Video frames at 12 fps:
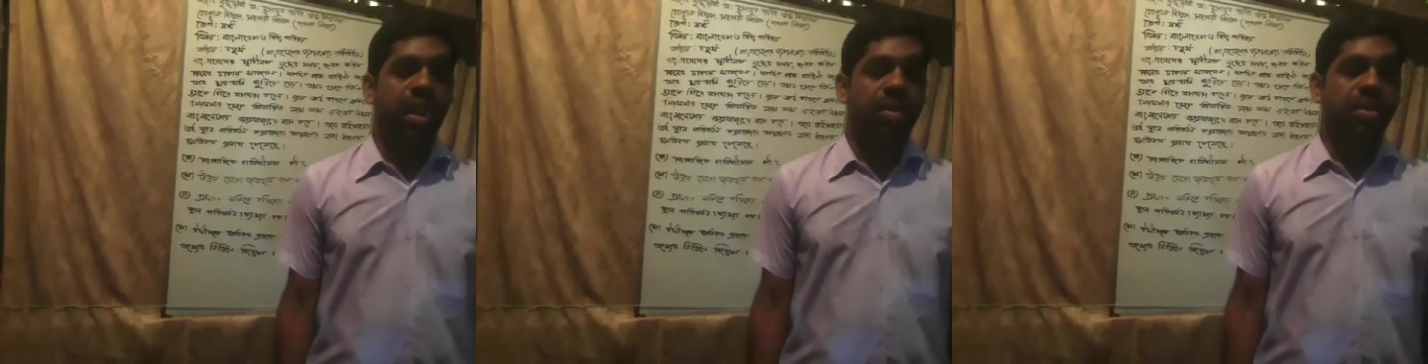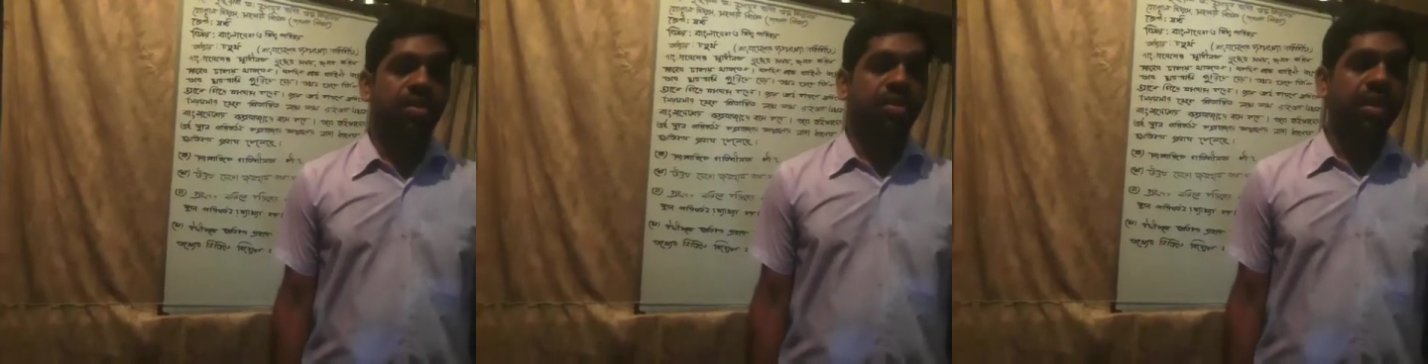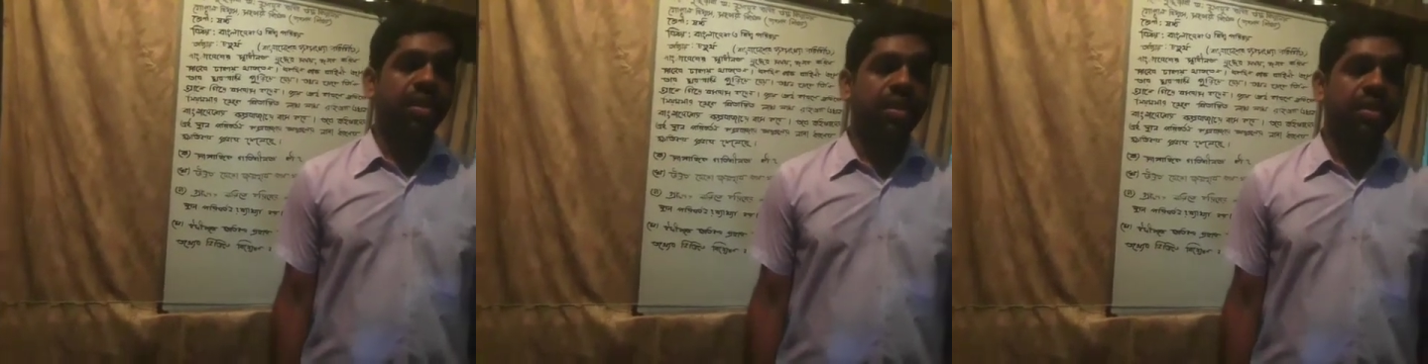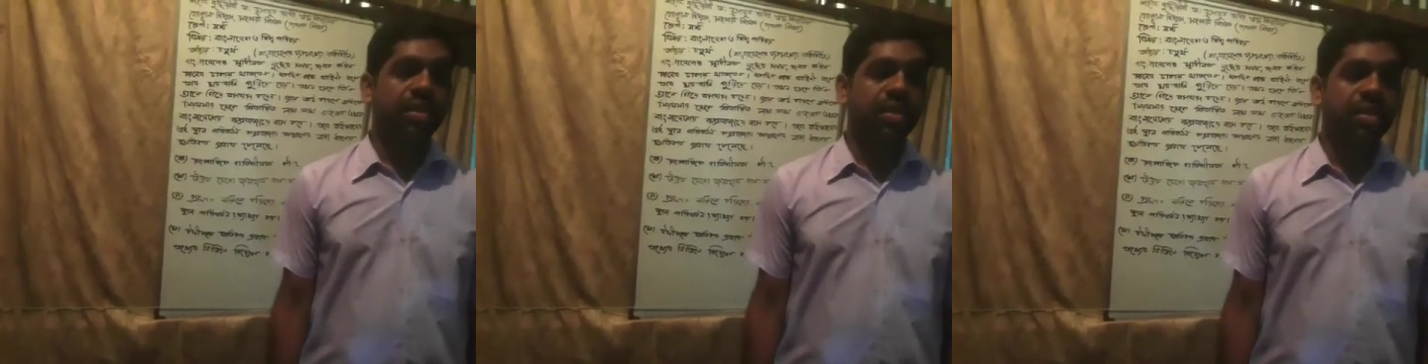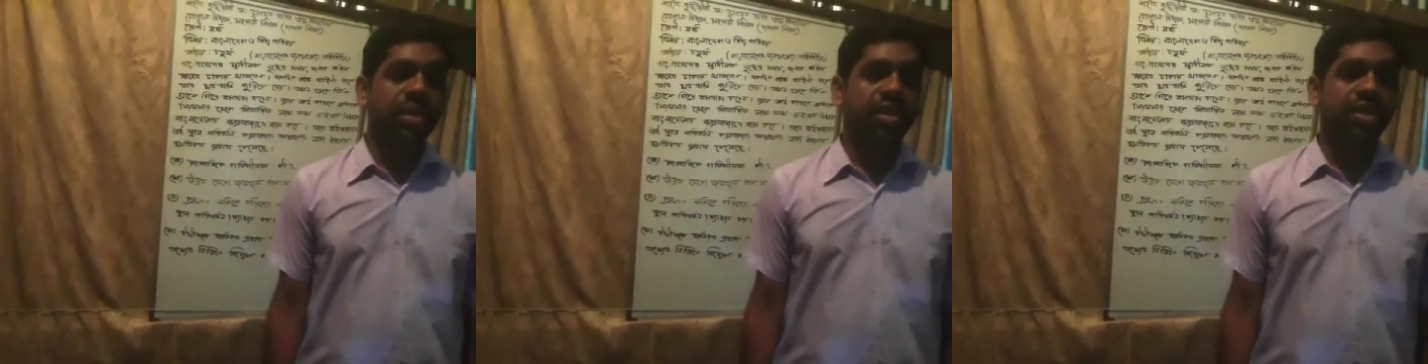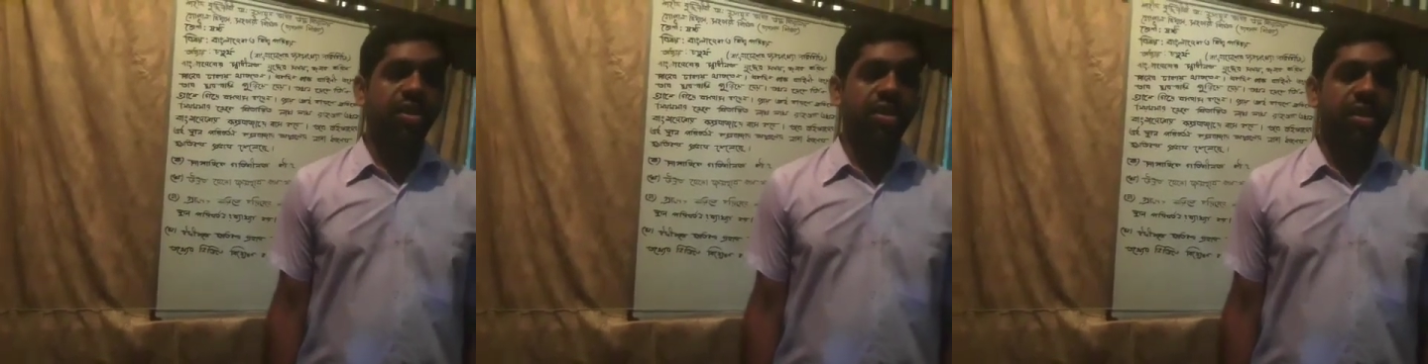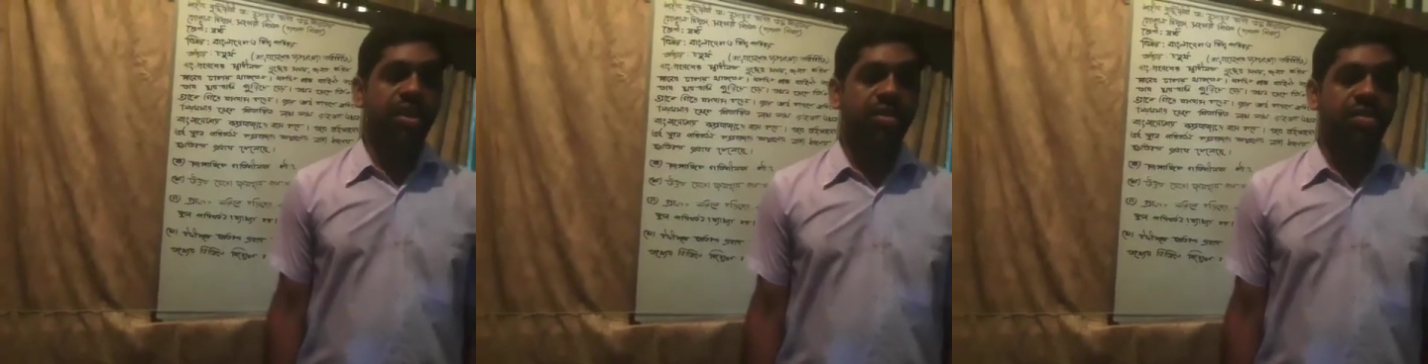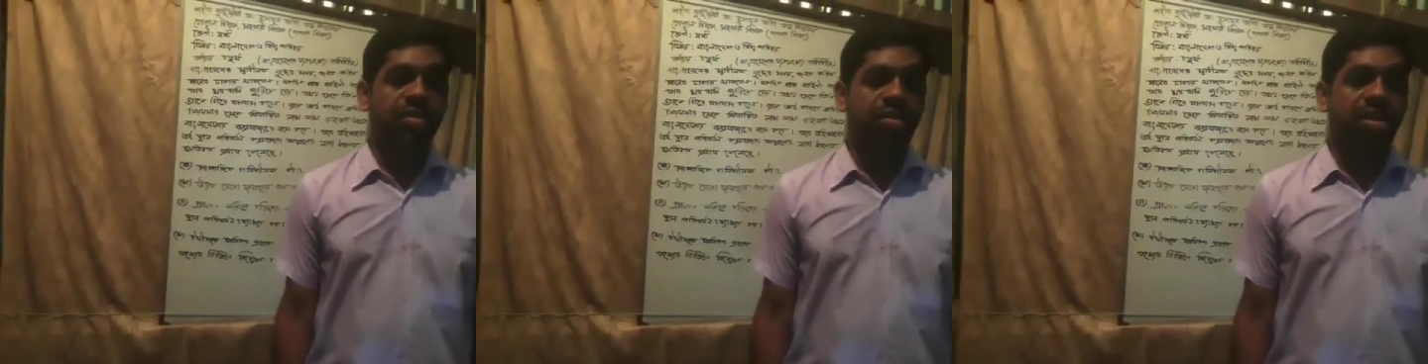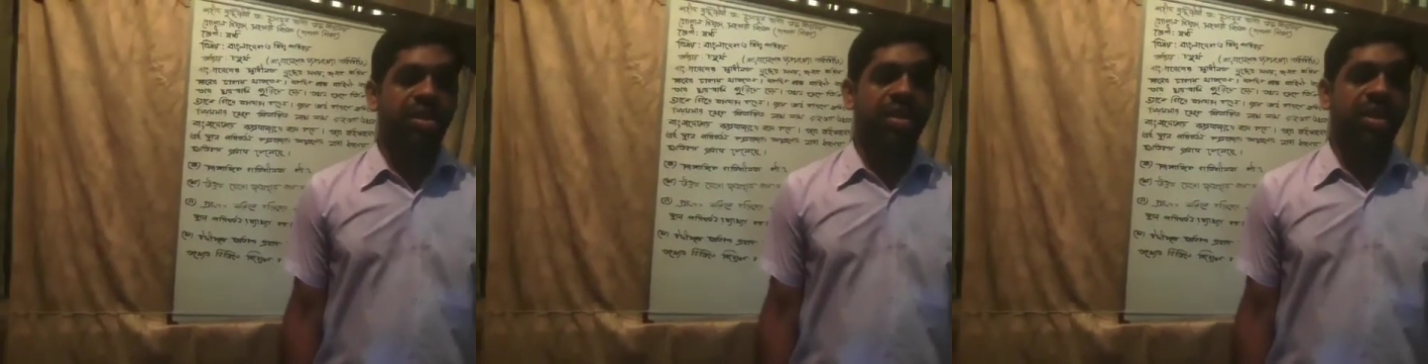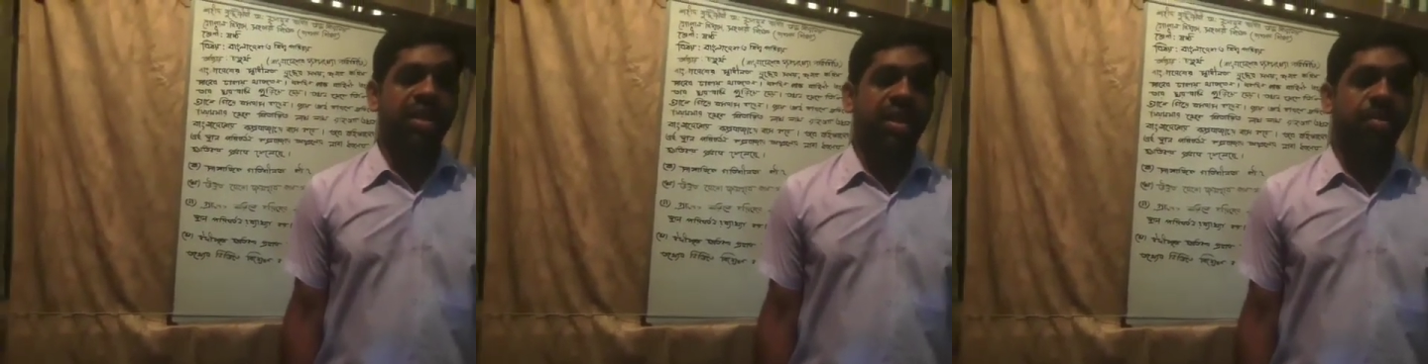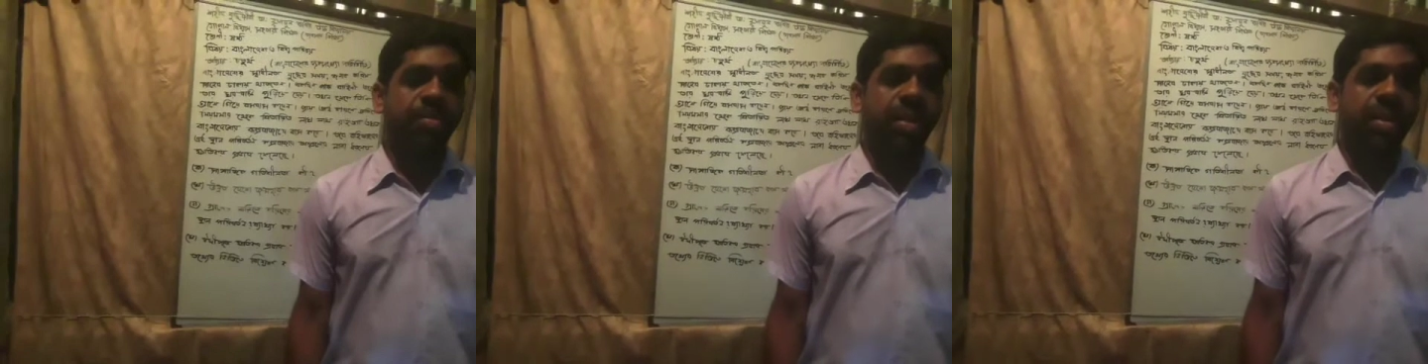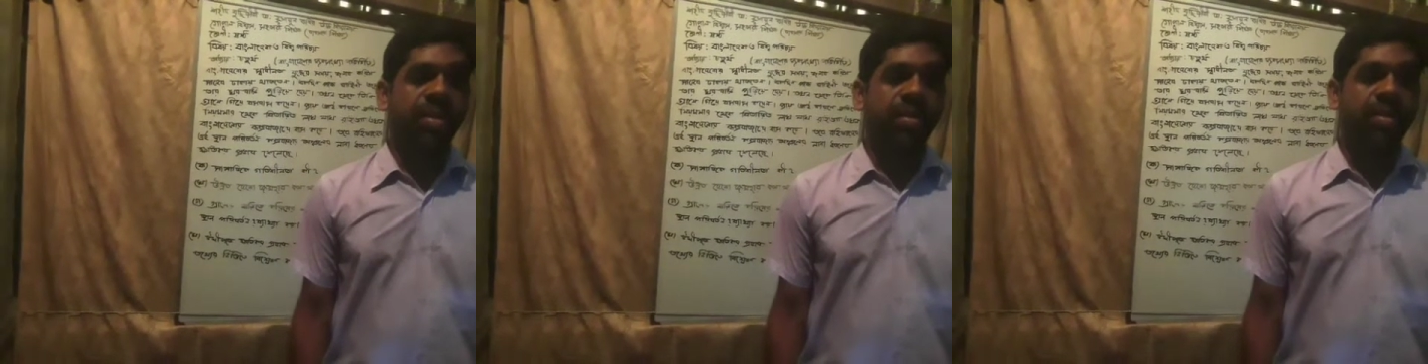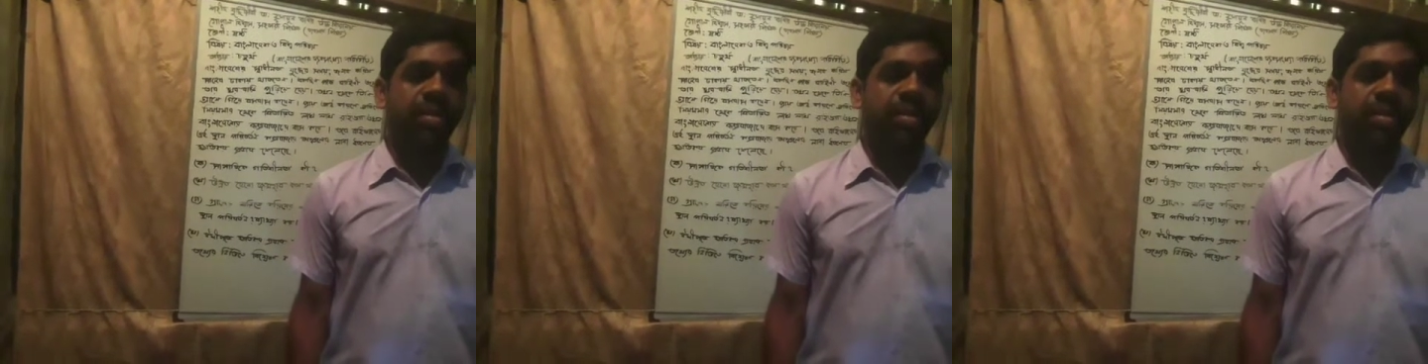আশা করি সৃষ্টিকর্তার অশেষ কৃপায়